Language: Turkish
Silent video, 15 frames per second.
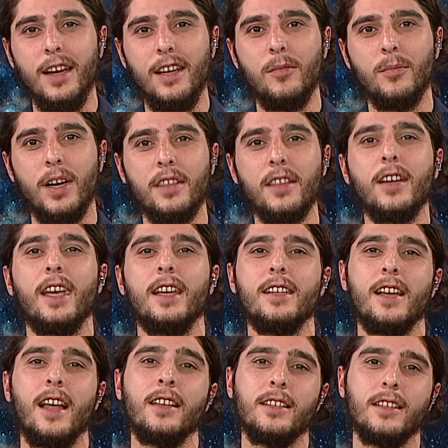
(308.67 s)
idmanla
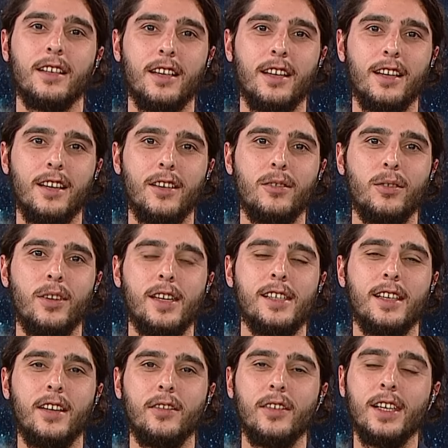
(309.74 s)
geçilen e,
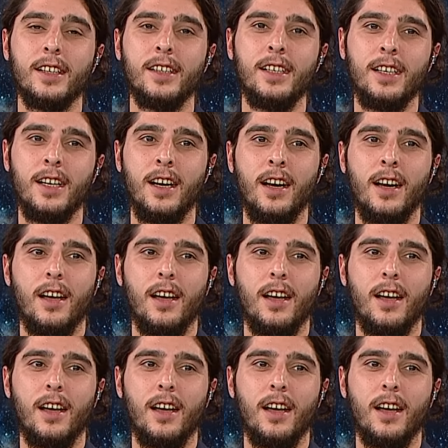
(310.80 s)
süreçleri vardır.